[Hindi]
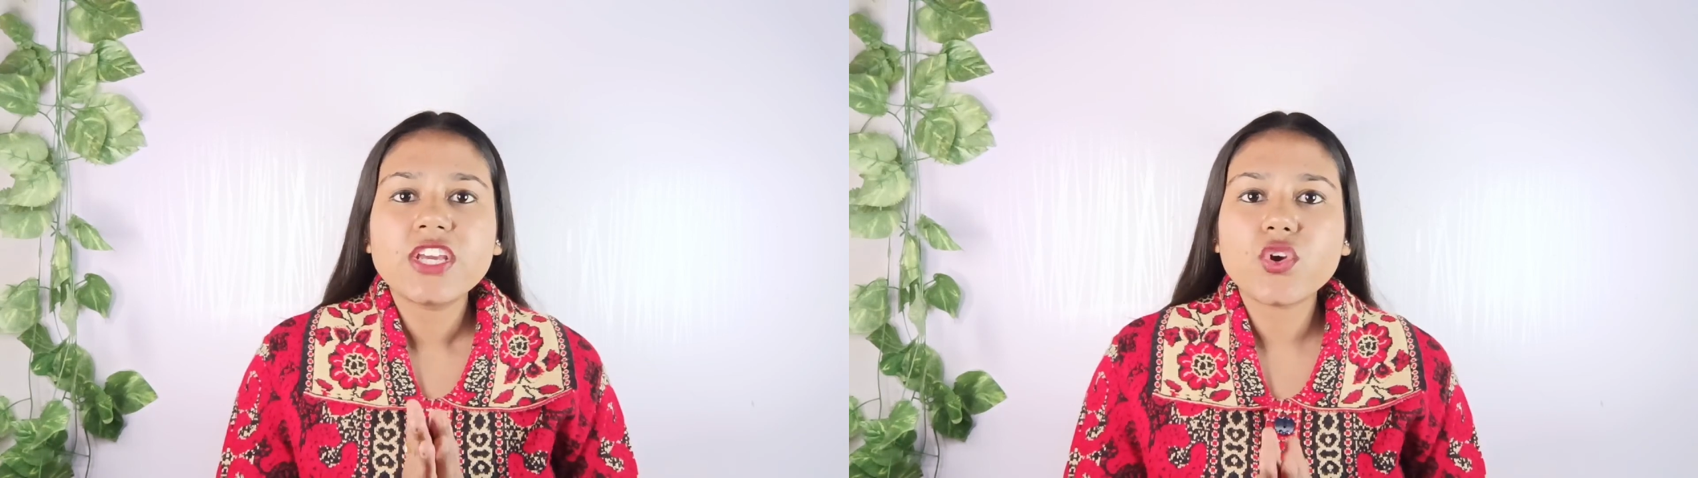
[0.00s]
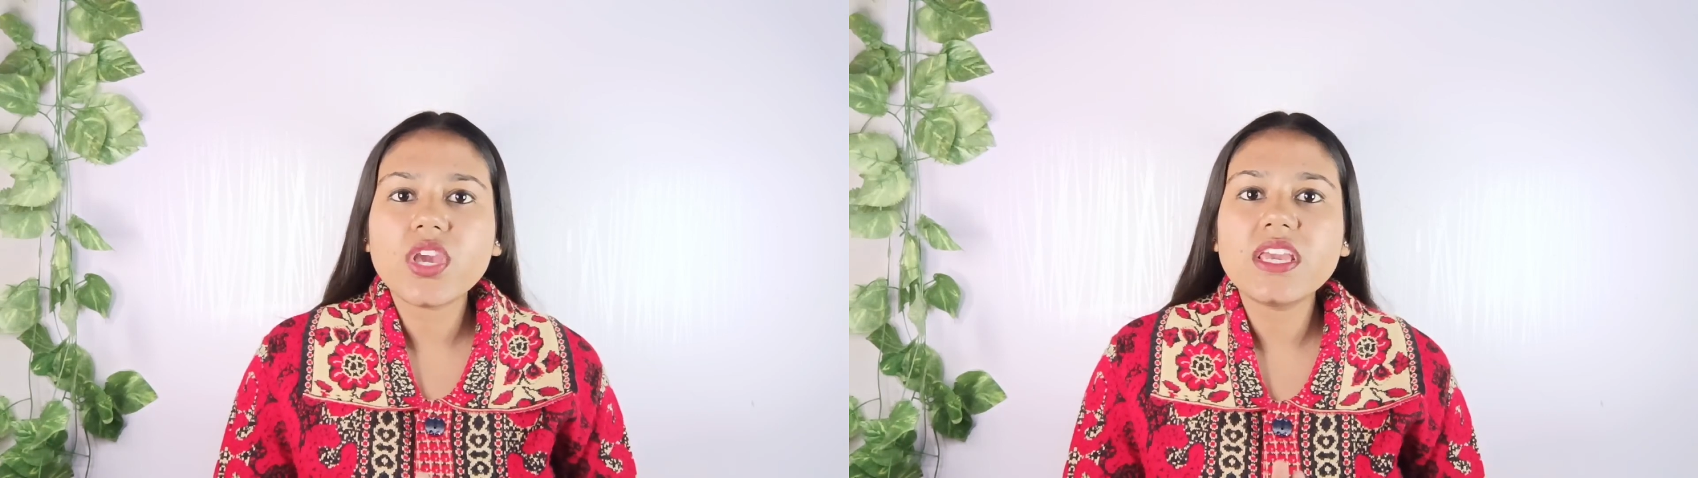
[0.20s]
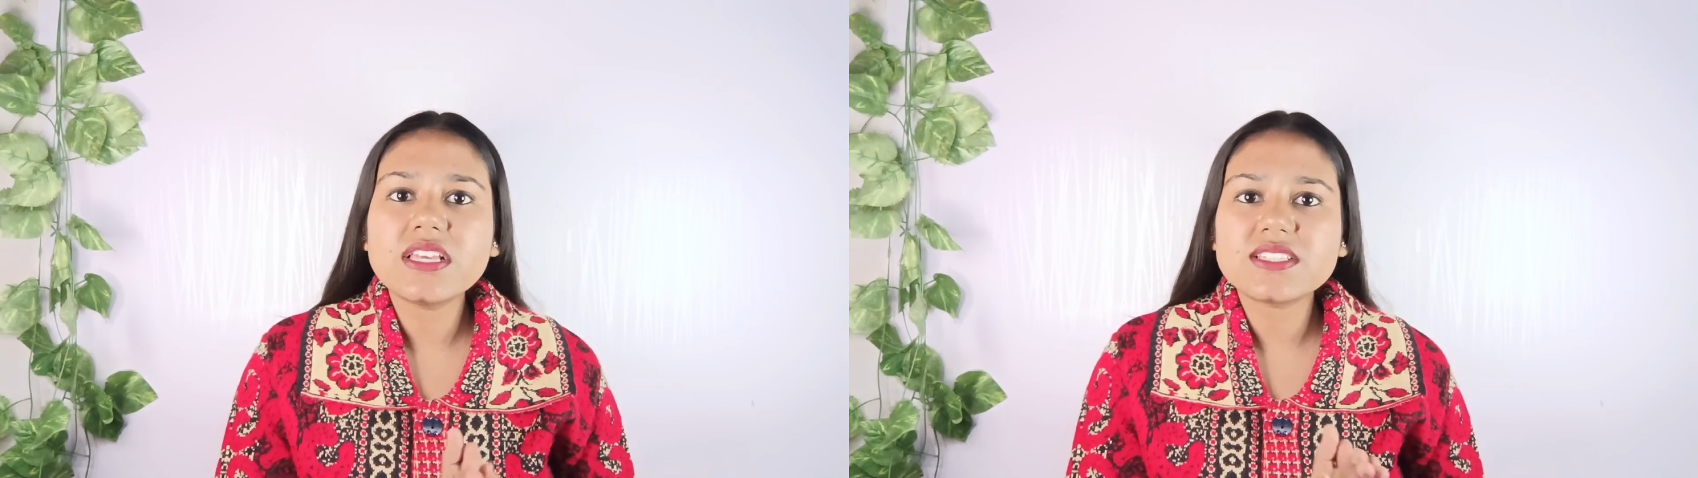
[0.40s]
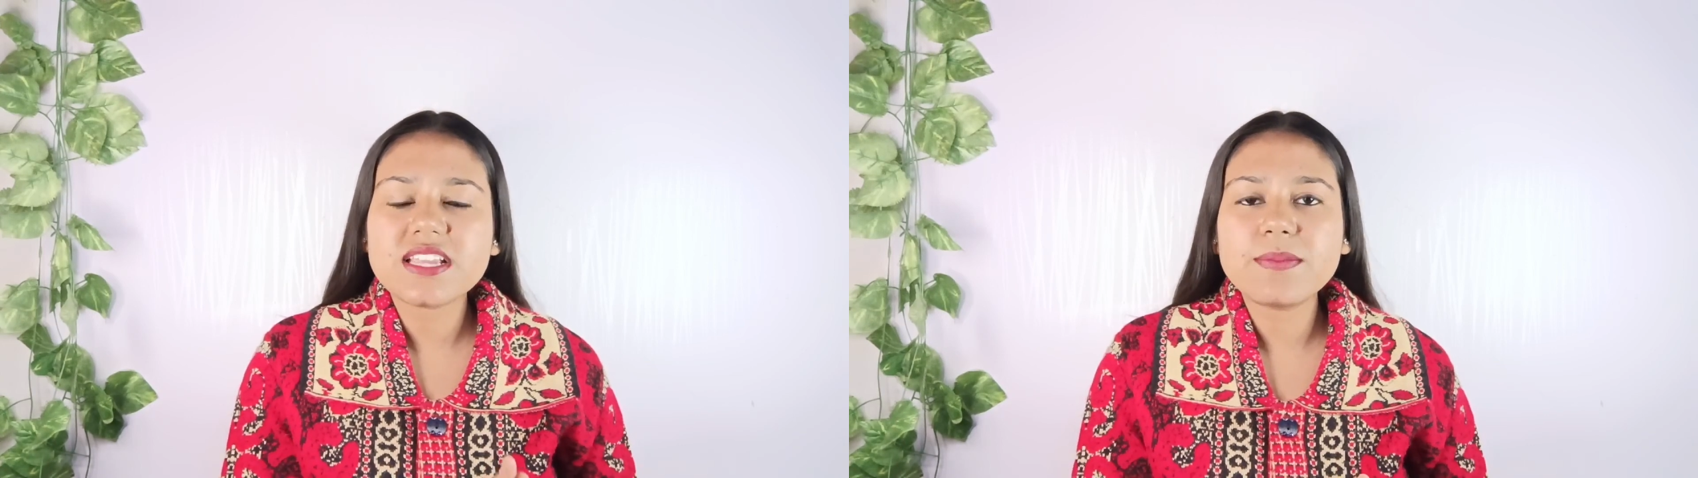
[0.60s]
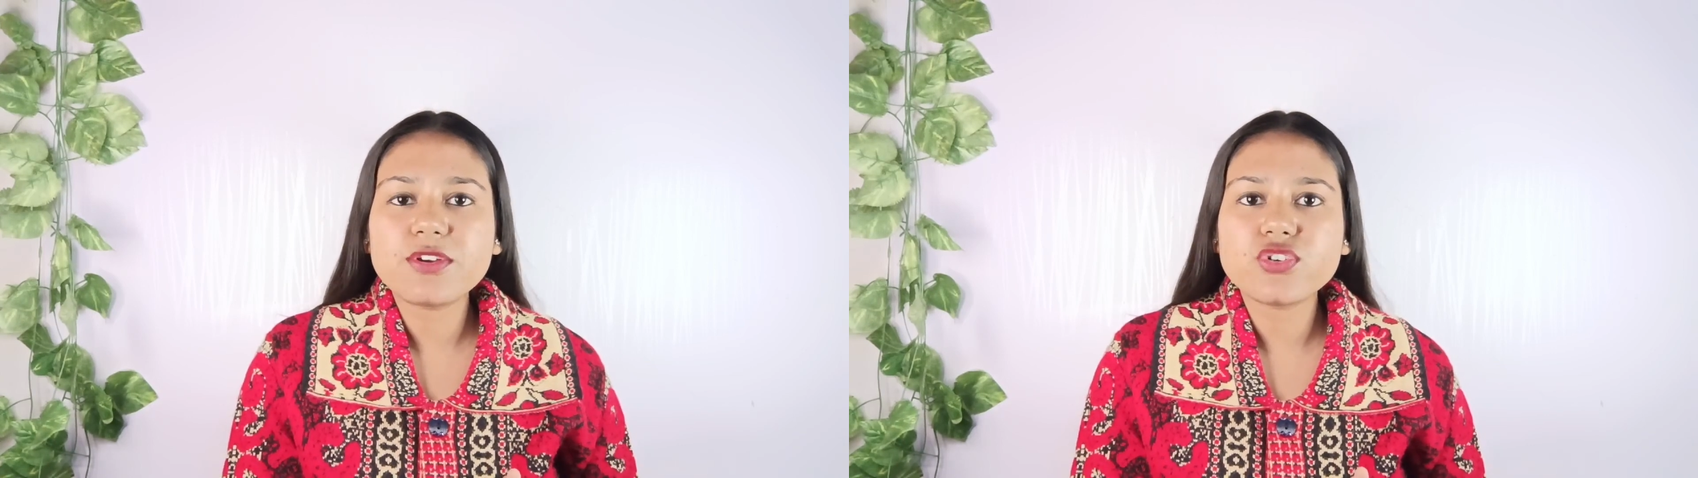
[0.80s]
क्योंकि इस
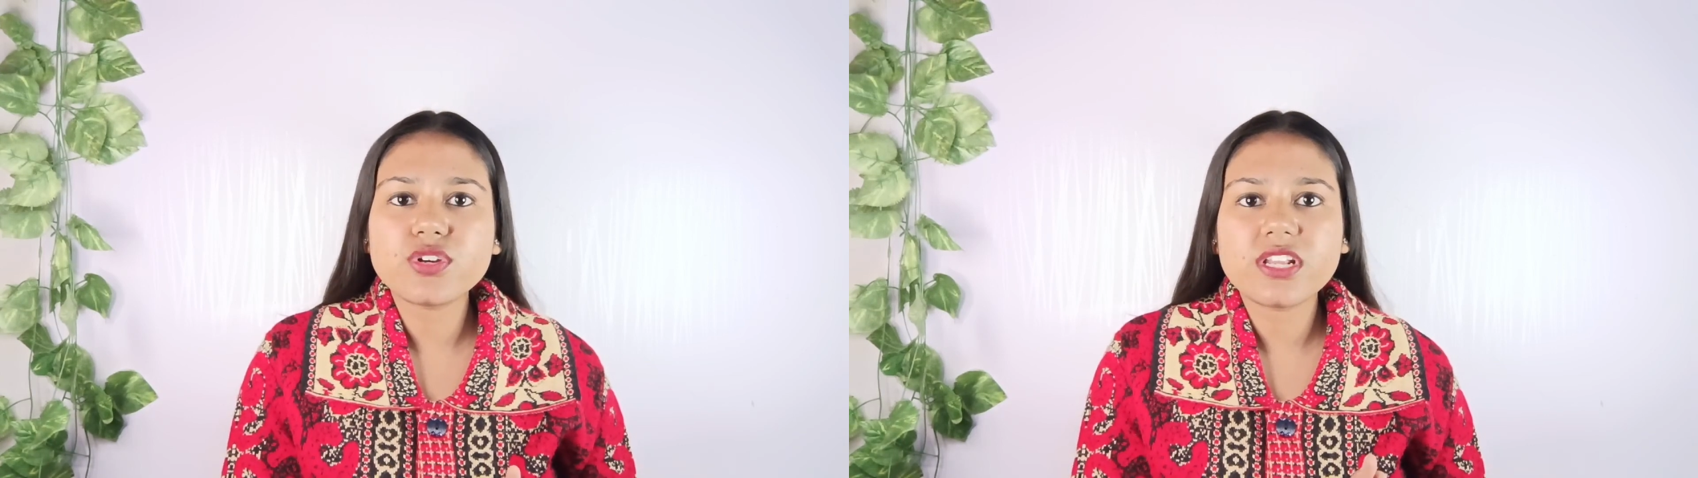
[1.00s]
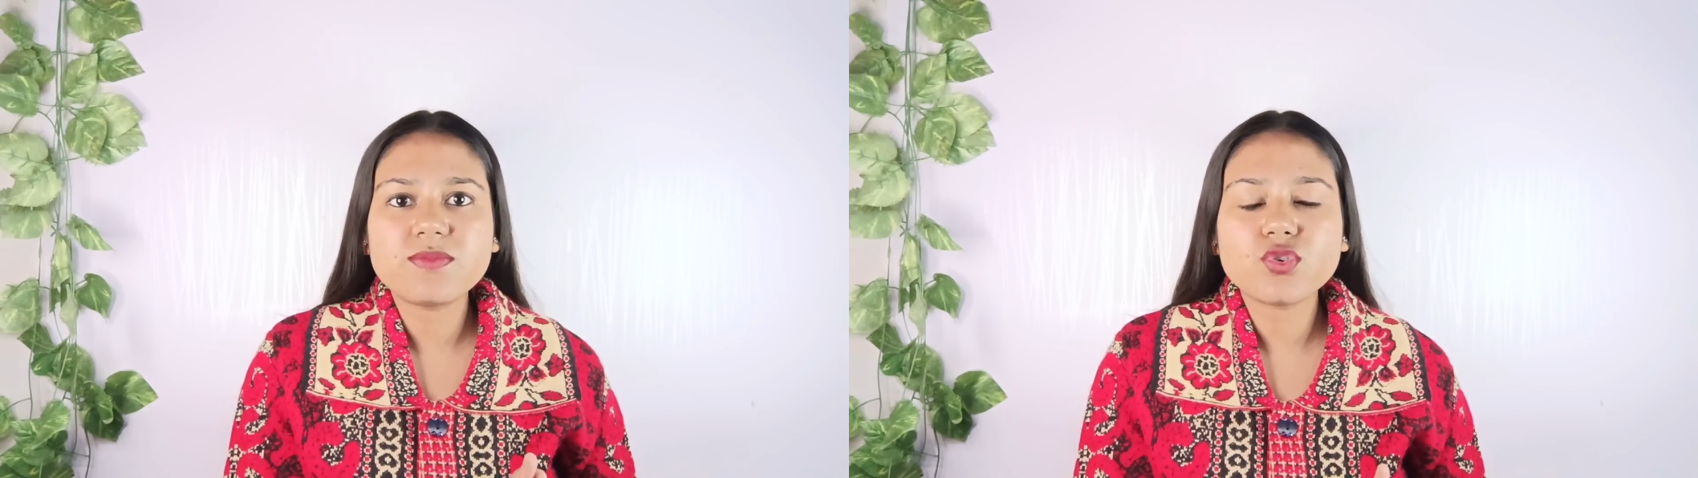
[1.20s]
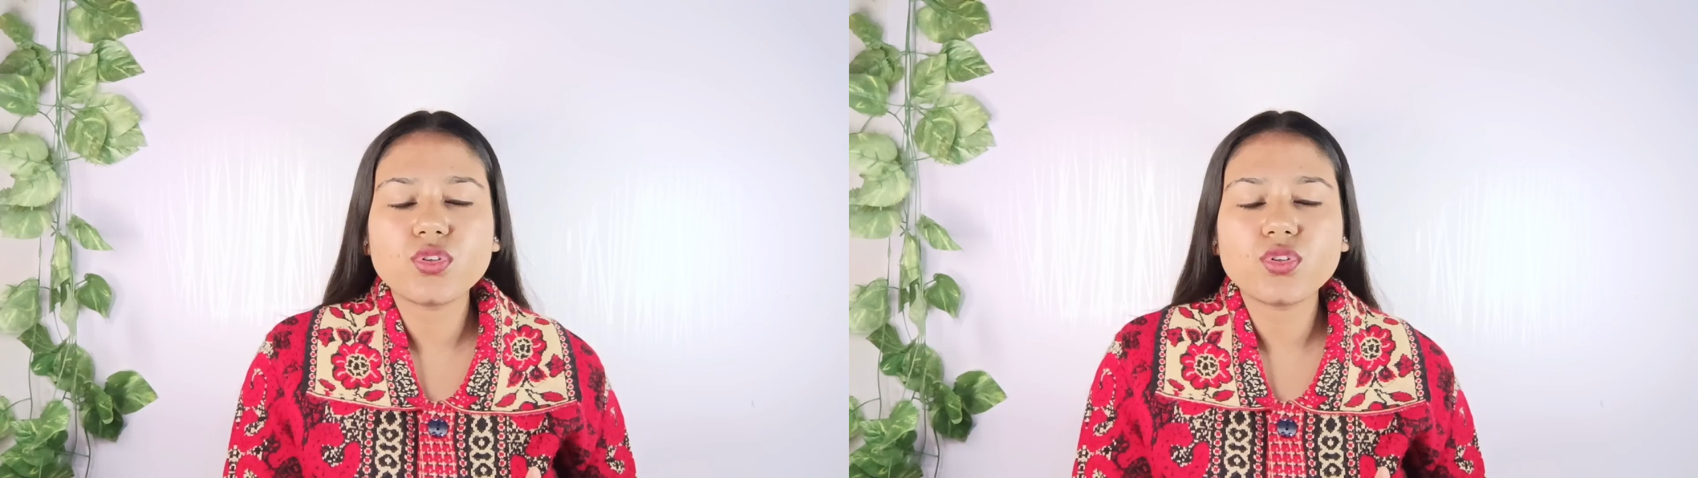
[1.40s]
टाइप की जो क्रीम्स